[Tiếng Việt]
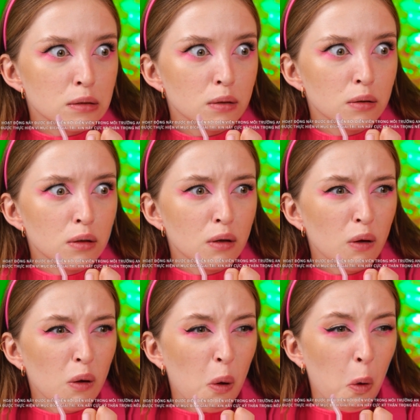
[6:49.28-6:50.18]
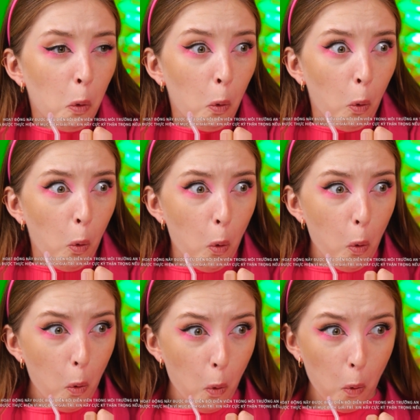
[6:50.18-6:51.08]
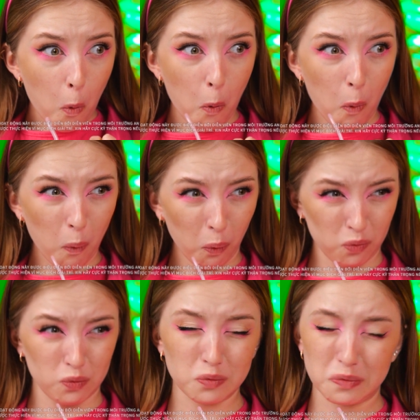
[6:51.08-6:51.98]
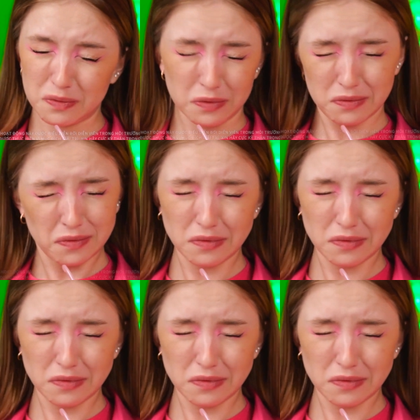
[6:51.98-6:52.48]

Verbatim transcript: Đừng kéo nữa. Tôi không dám nhìn